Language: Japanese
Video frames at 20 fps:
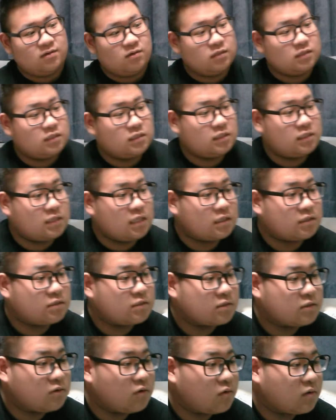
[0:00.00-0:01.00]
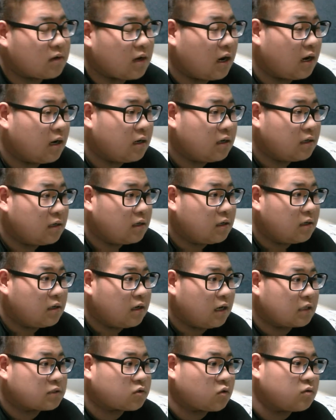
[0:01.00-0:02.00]
あ、施設強化。
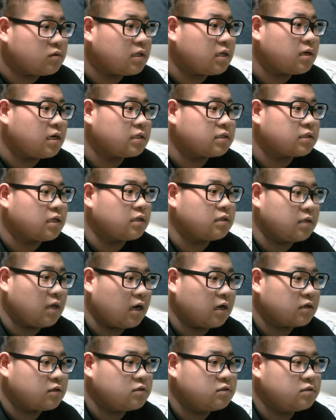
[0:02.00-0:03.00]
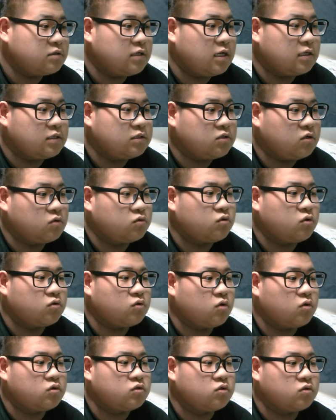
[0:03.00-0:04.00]
あ、そんなのあったんだ。訓練場と
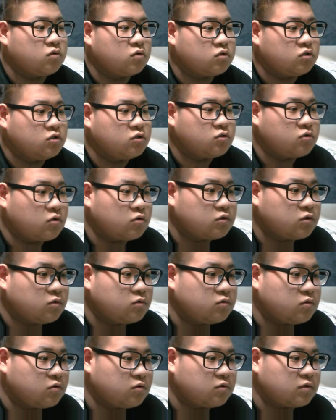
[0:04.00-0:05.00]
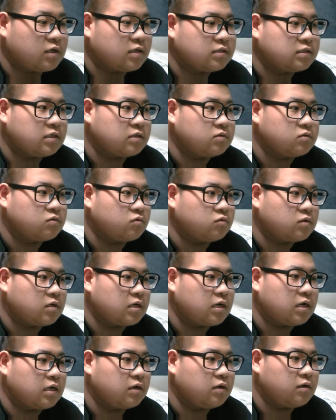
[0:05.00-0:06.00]
道場の習得速度と探索のお
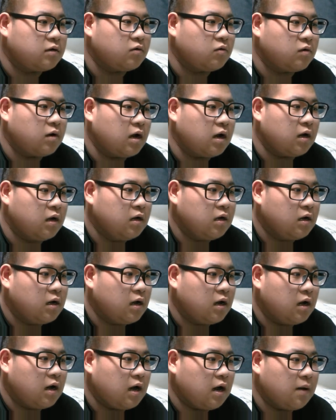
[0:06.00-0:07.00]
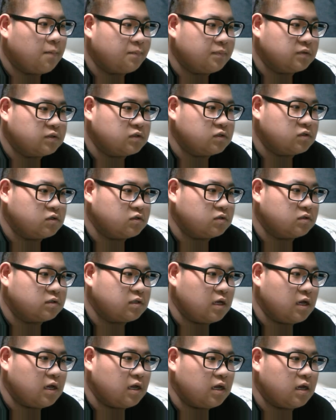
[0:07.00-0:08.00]
宝量がアップするっ
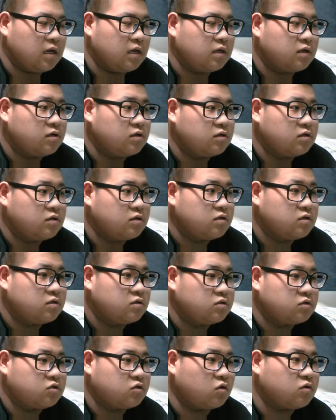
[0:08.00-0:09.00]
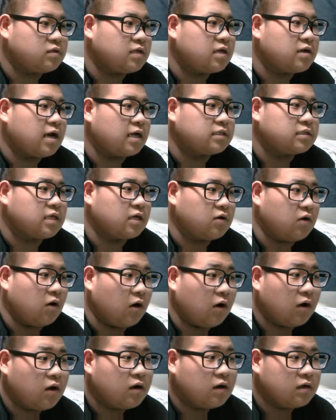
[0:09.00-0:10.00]
て。そんなのあった
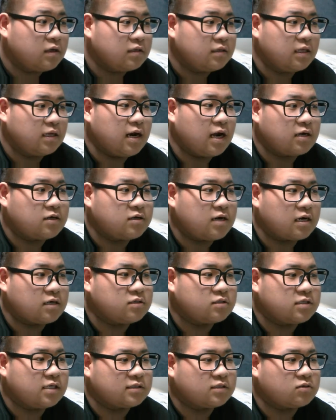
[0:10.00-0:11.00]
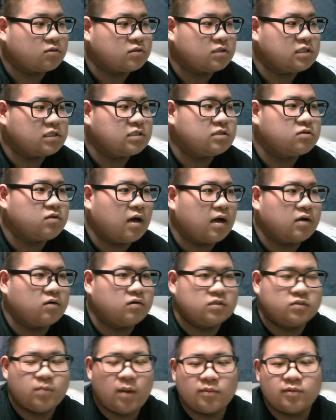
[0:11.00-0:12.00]
ので、楽々ジャストシールド。あ、こ
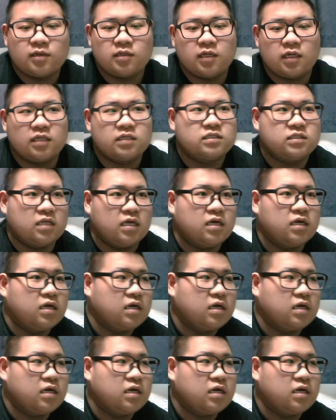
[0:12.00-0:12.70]
れスマブラの話ね。